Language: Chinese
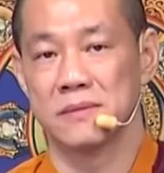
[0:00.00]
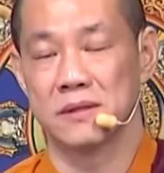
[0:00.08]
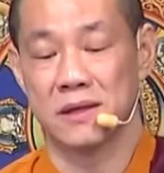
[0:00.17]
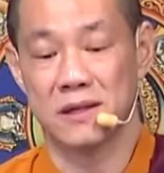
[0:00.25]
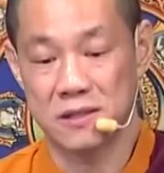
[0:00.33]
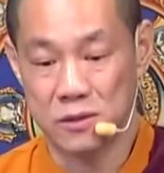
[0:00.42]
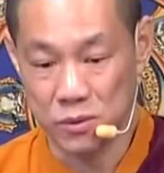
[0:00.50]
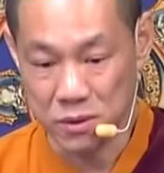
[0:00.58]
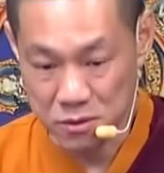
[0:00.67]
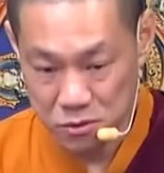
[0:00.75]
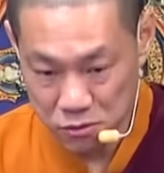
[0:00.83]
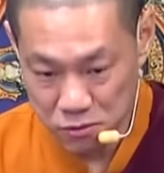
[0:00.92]
但是
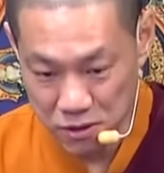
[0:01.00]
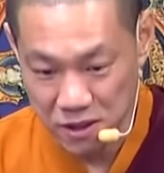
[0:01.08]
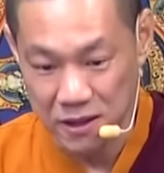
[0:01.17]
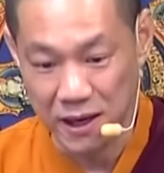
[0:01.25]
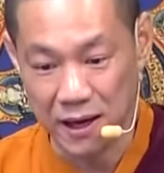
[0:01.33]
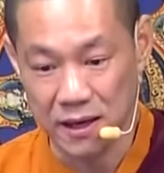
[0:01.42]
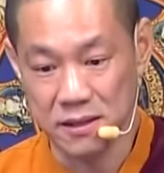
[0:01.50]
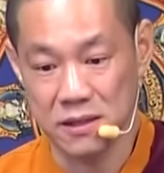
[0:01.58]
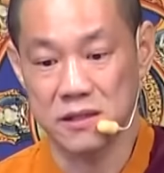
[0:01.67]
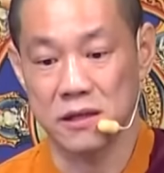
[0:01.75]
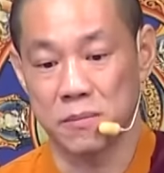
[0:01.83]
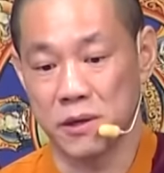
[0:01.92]
我祝你啊，这
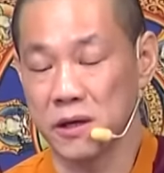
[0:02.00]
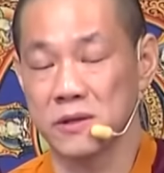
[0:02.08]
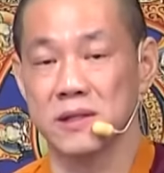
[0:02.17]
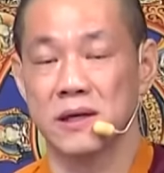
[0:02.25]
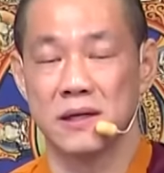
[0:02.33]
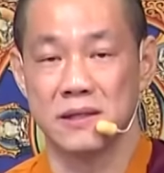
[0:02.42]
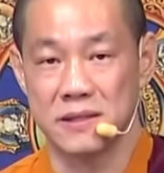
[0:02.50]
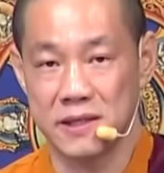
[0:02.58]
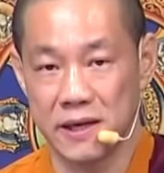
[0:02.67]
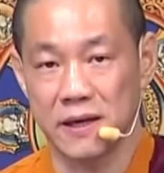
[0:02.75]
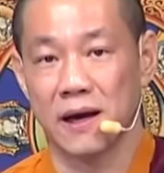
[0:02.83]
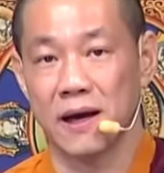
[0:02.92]
小朋友是很
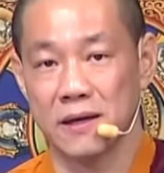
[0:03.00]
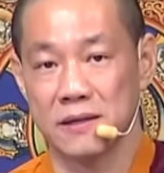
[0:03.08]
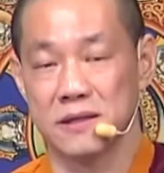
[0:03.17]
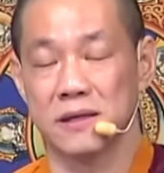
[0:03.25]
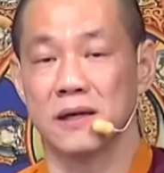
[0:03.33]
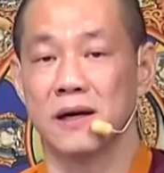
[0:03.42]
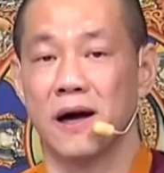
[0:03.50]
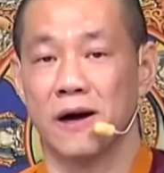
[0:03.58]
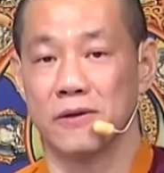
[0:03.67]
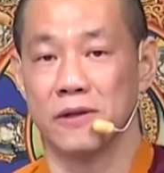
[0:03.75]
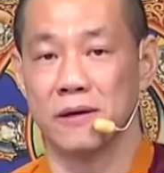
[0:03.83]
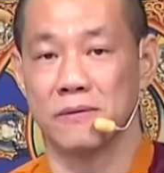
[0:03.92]
健康，是很
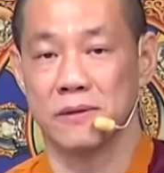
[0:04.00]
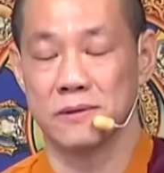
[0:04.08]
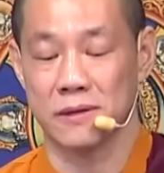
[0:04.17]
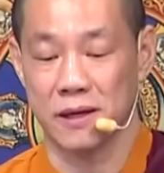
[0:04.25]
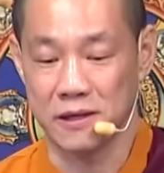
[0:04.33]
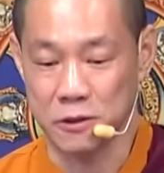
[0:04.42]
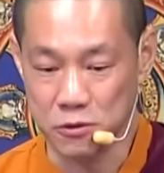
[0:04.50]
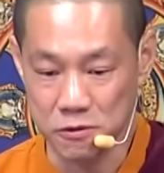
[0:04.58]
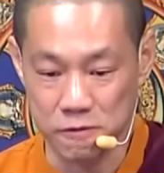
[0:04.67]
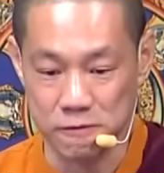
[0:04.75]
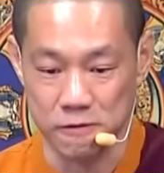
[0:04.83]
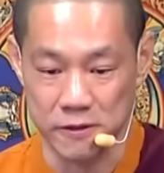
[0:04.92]
好的，我是给你
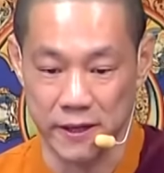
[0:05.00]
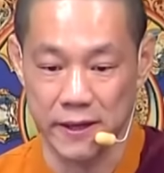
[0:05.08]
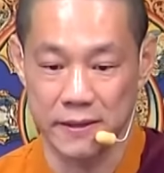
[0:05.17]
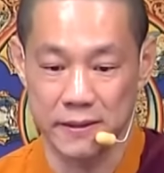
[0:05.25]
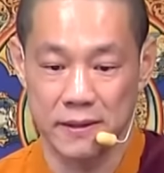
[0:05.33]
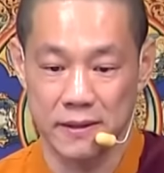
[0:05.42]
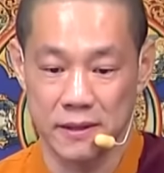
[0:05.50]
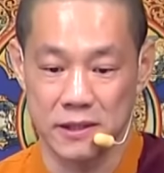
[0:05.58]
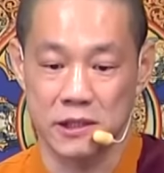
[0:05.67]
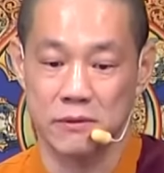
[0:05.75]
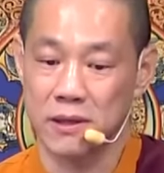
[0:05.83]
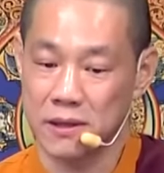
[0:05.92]
祝福的，
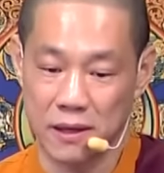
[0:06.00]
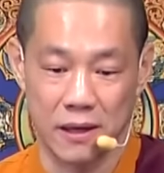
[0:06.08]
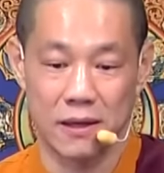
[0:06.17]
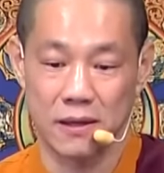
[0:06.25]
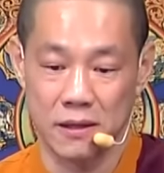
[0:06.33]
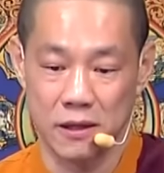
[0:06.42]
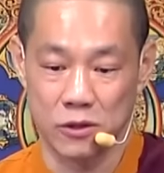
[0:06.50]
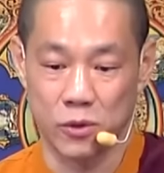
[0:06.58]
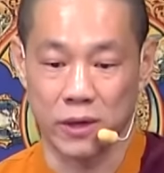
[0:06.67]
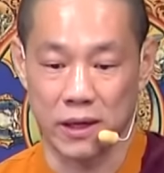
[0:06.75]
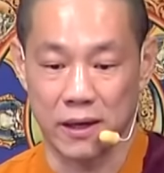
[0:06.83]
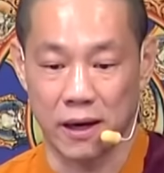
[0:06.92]
希望他
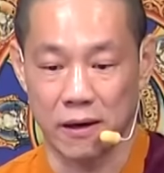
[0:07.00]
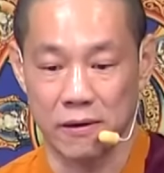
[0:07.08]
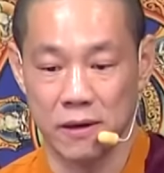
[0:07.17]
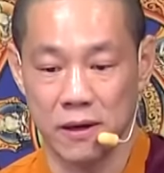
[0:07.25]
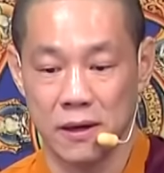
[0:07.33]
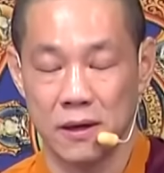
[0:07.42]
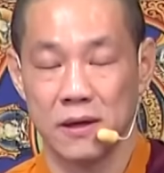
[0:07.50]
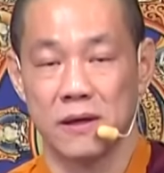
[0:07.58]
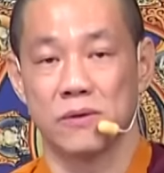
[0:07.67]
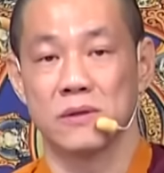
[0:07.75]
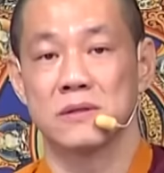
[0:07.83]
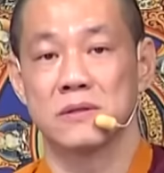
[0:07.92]
都很好。
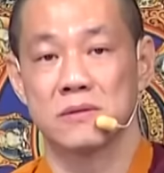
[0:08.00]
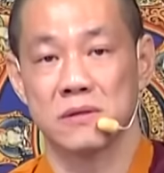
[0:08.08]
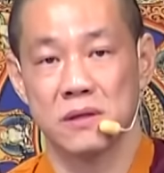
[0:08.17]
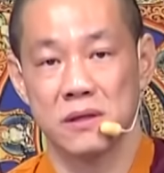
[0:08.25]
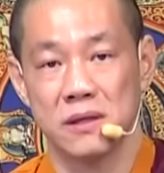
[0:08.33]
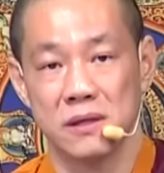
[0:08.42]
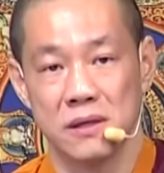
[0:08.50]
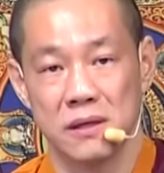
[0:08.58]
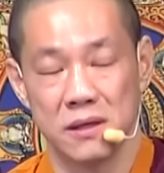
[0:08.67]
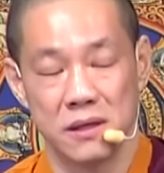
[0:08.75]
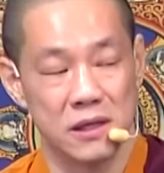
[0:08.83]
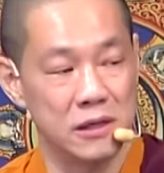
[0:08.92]
我是说，
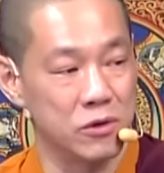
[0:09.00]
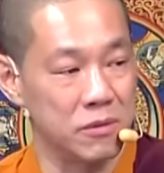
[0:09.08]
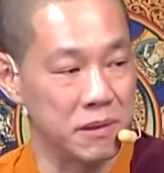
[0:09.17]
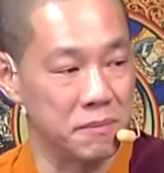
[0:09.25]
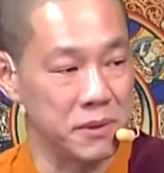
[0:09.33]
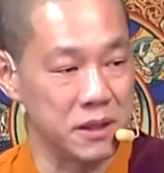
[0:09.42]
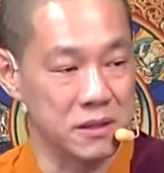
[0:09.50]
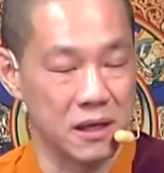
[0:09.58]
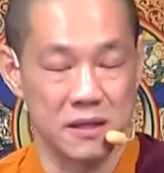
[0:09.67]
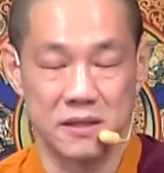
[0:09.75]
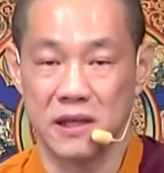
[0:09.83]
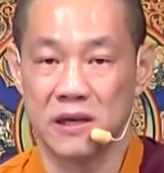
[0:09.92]
依我们平
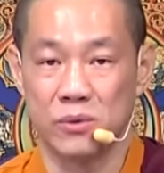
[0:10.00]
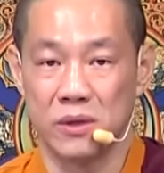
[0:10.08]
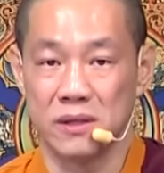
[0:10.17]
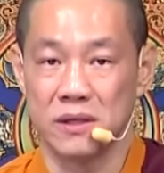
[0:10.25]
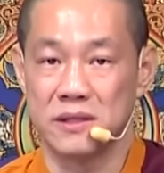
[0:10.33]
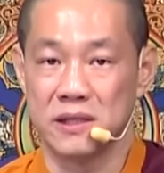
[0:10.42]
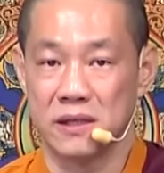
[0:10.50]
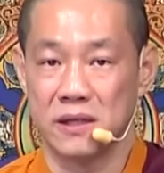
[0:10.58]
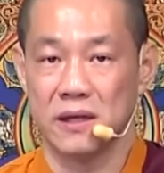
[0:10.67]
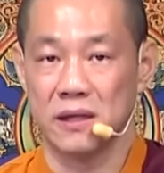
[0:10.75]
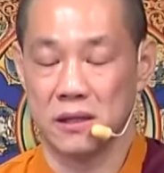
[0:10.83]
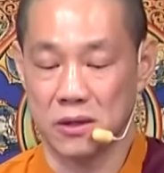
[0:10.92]
常见闻的经
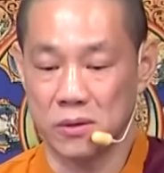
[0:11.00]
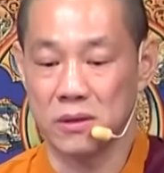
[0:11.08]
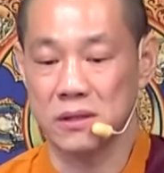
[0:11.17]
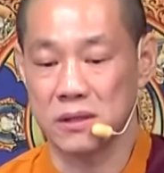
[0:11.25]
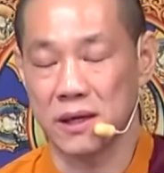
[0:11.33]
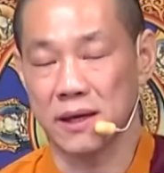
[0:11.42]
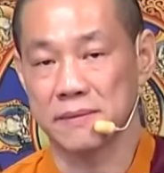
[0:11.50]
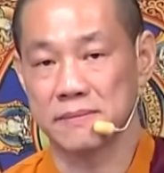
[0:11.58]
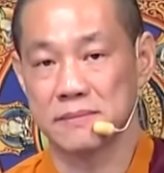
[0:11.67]
验，都会这样。